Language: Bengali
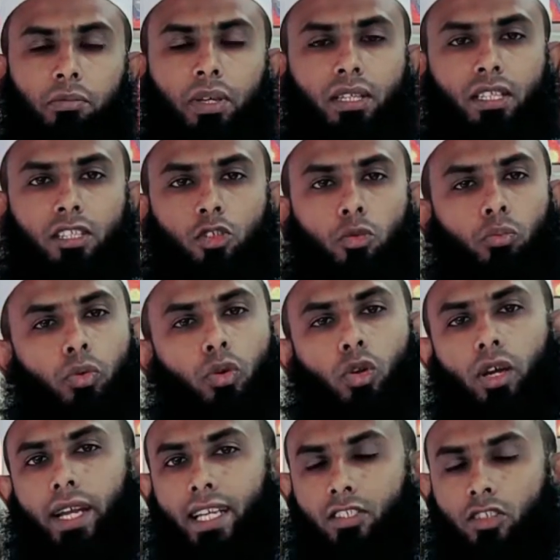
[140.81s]
পেতে সম্পূর্ণ
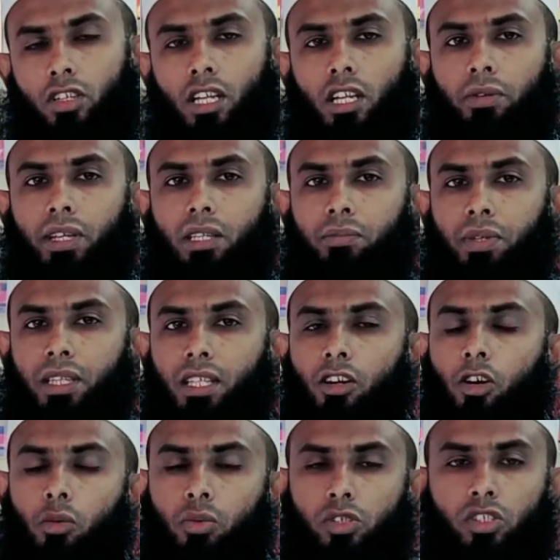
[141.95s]
ক্যাশ অন ডেলিভারি পেতে
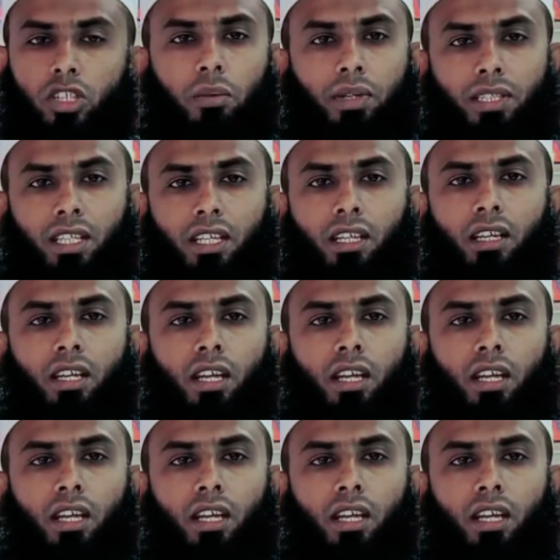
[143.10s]
অবশ্যই আমাদের